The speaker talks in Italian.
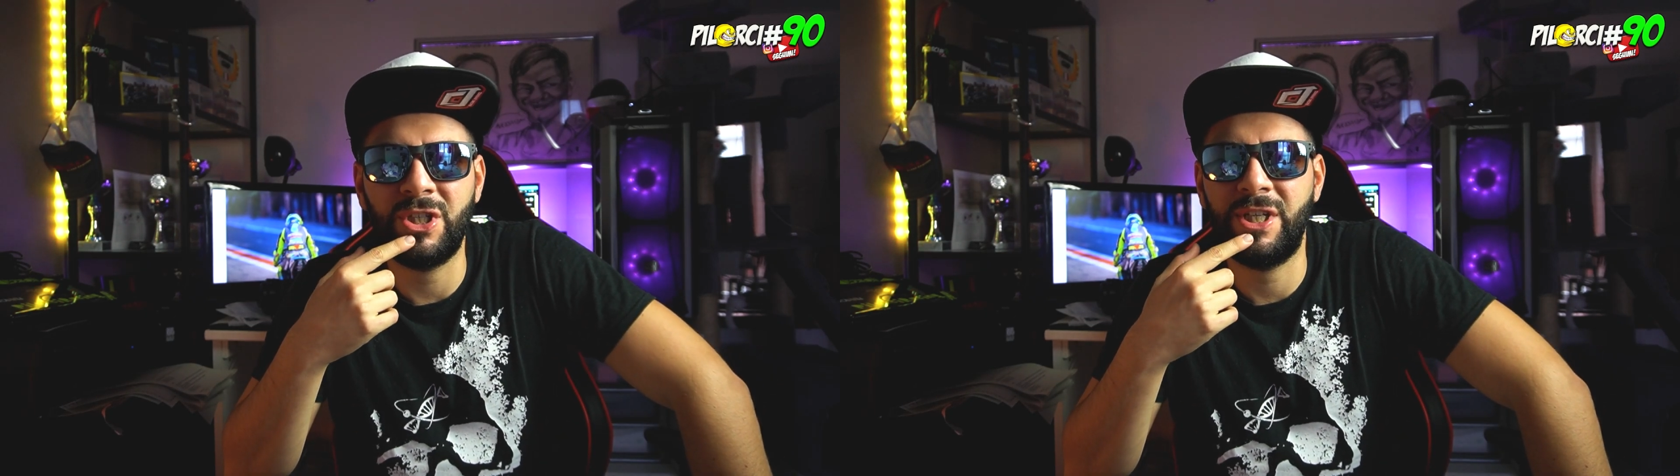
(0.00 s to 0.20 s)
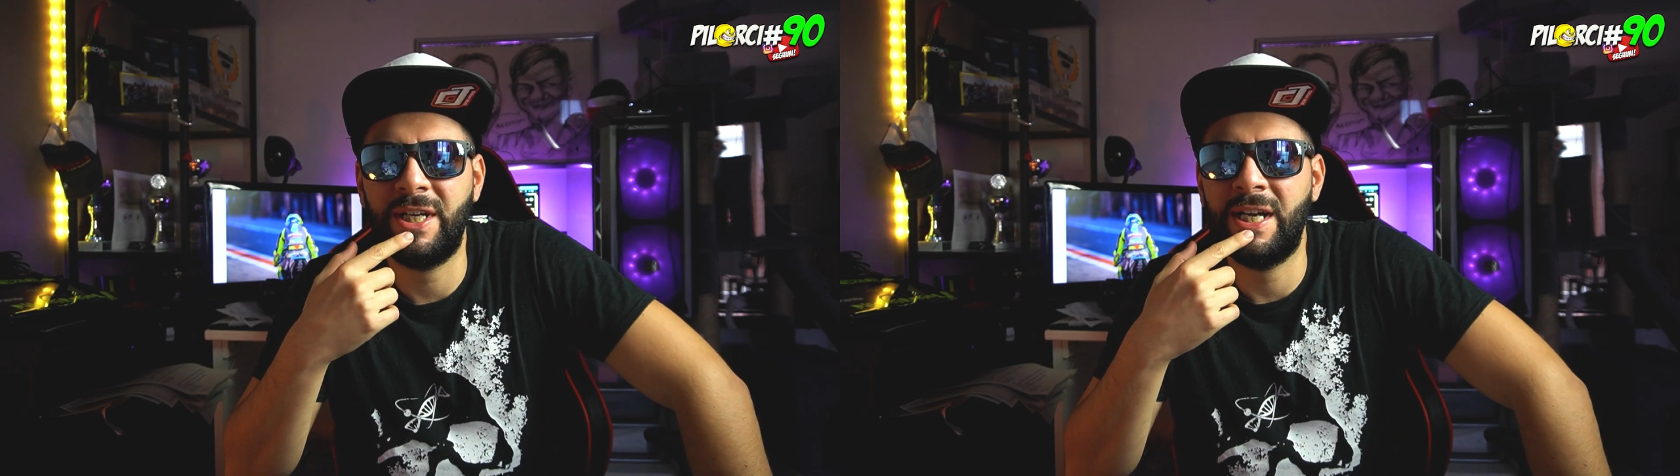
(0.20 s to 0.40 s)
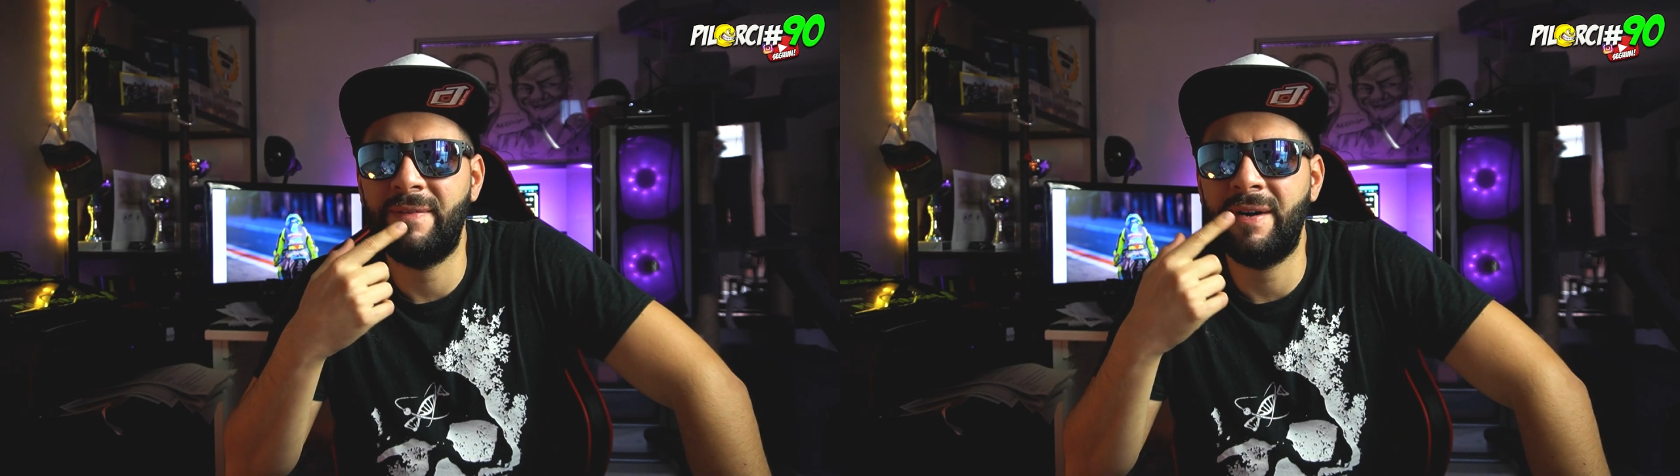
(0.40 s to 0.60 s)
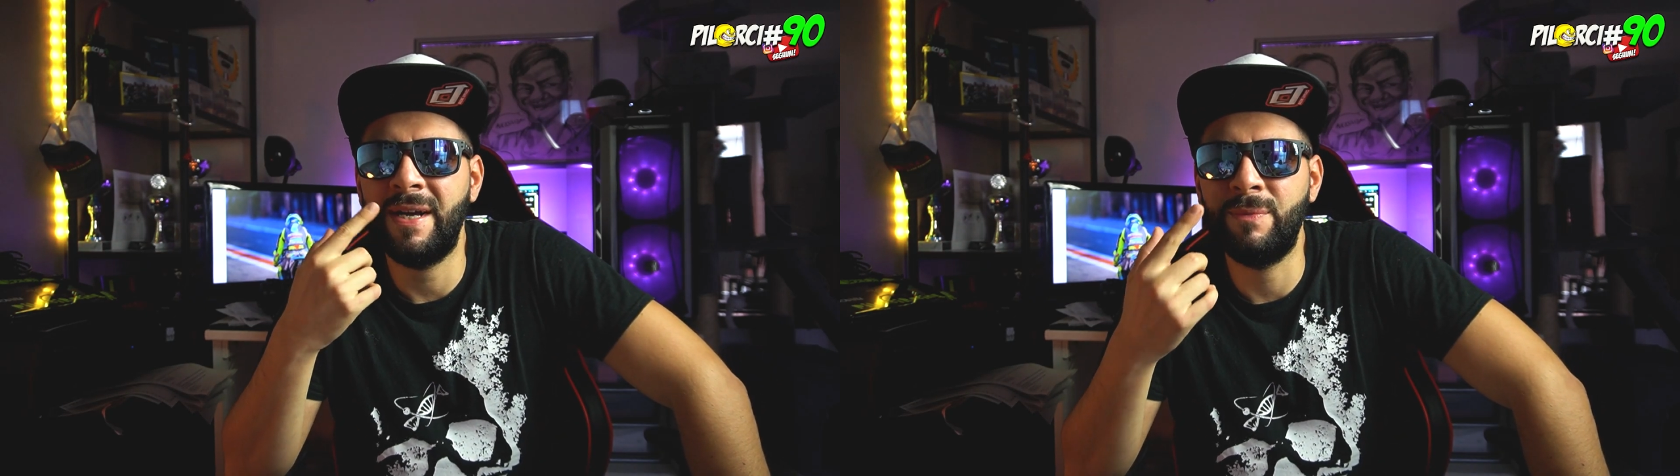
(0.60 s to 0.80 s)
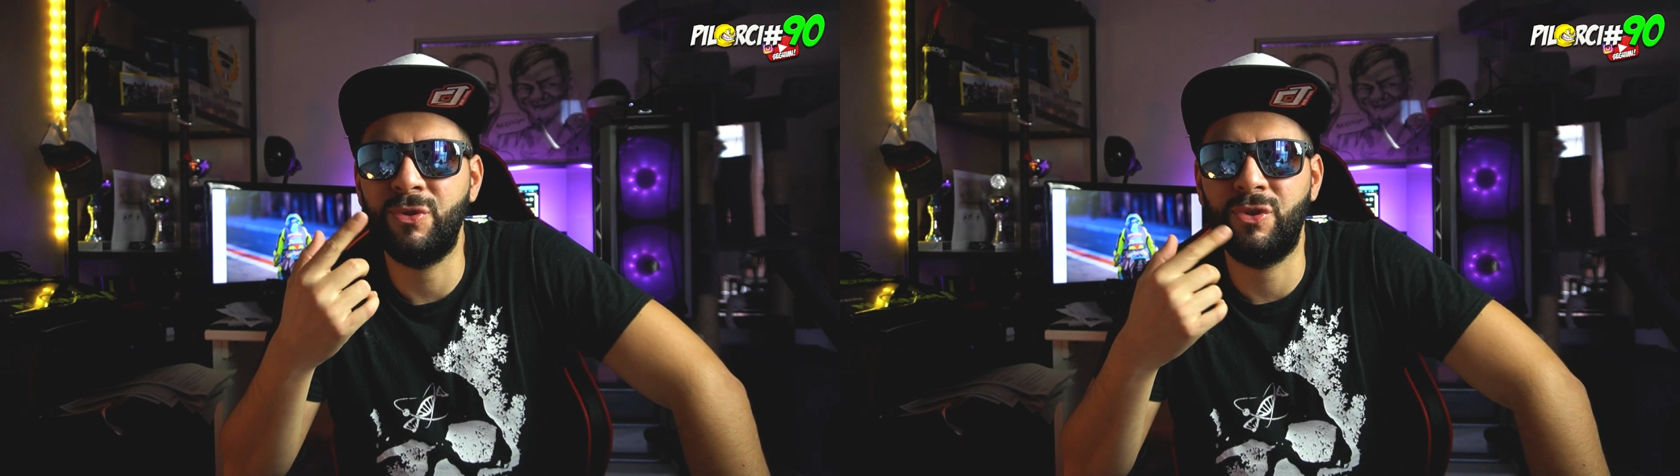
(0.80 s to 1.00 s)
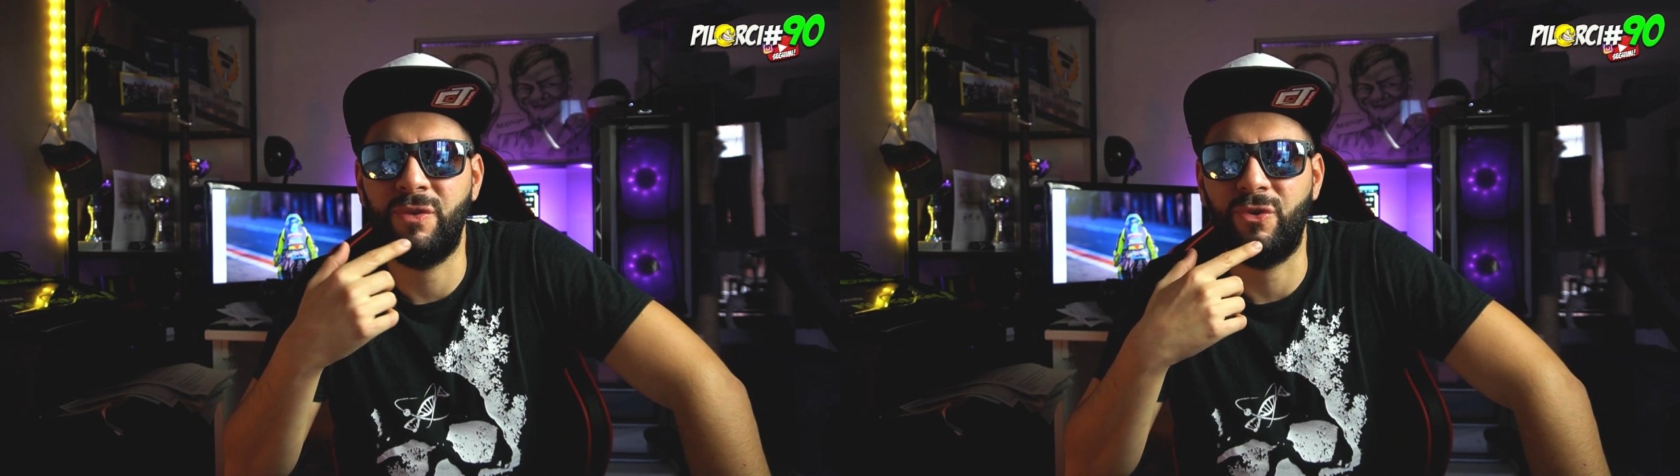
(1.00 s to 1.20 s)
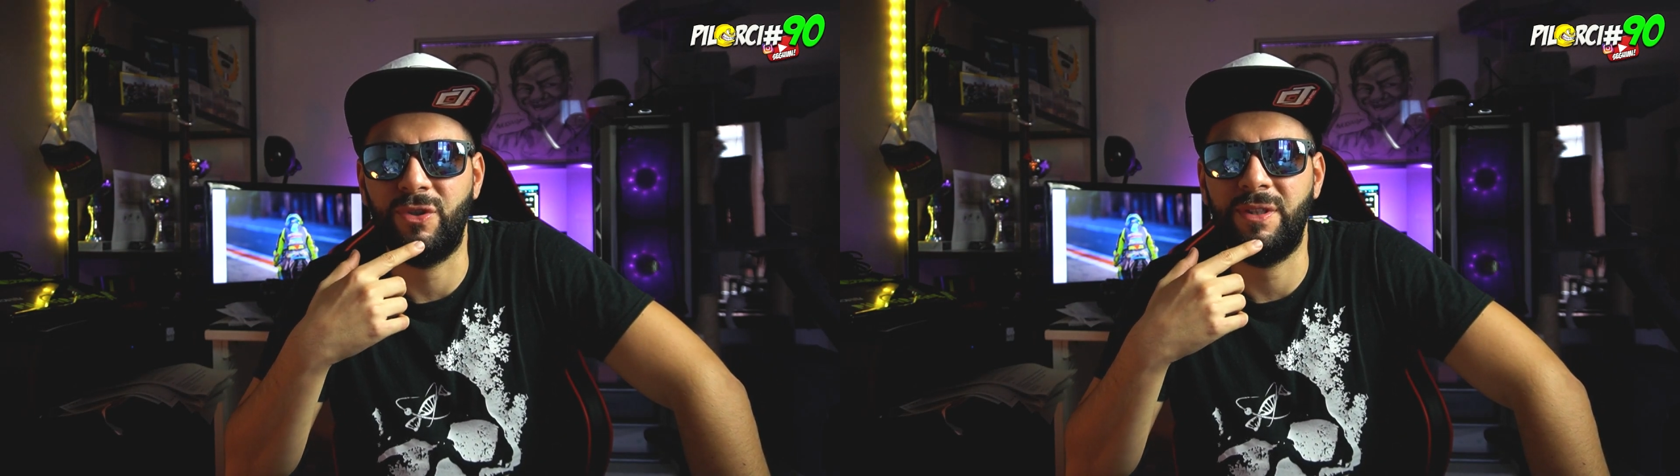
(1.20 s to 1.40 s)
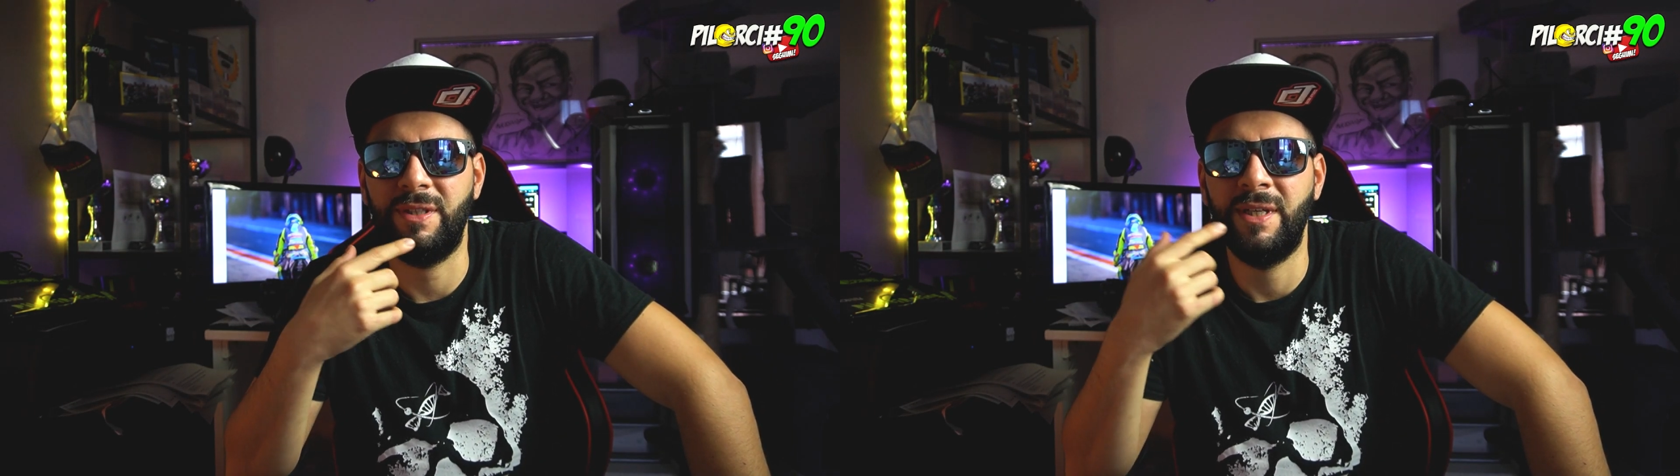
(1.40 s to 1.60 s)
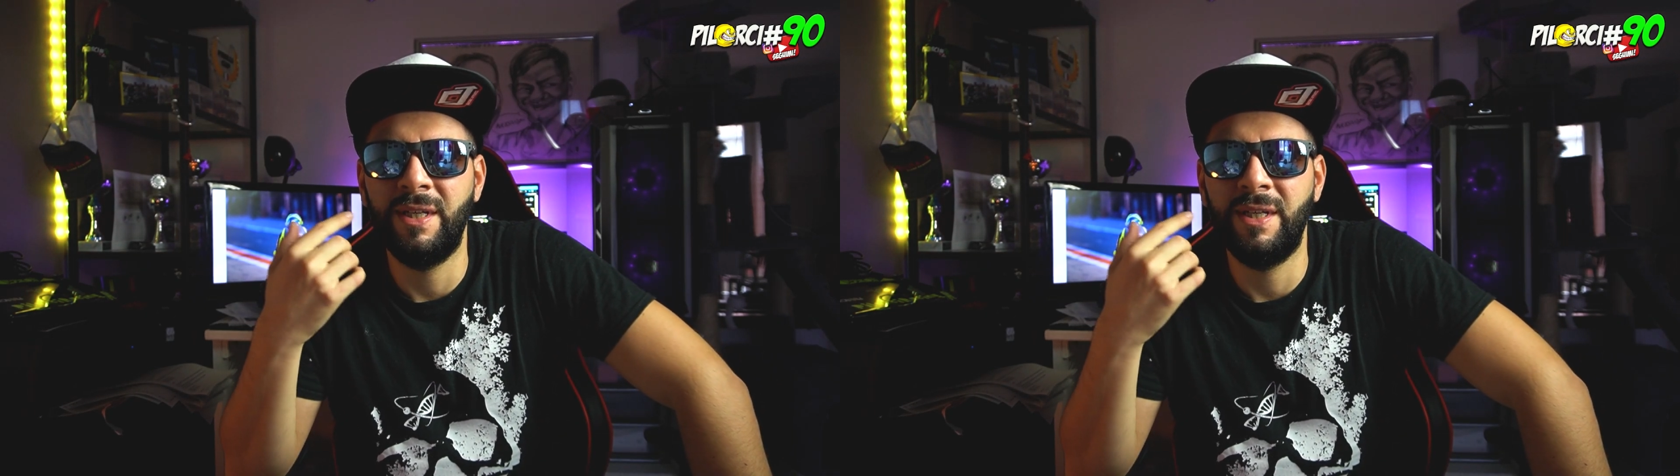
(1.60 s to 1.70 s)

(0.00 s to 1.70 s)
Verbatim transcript: ci regalava emozioni forti